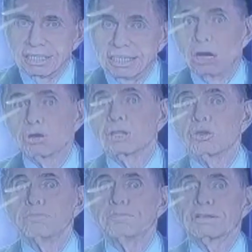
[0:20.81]
y ahora
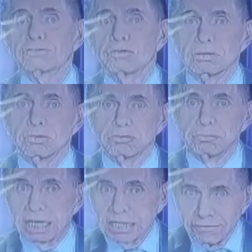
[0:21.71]
doy paso a
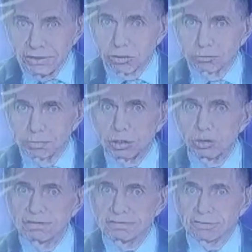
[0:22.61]
los magníficos
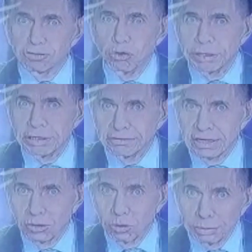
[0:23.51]
periodistas jóvenes
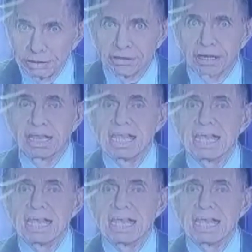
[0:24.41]
de Ecuavisa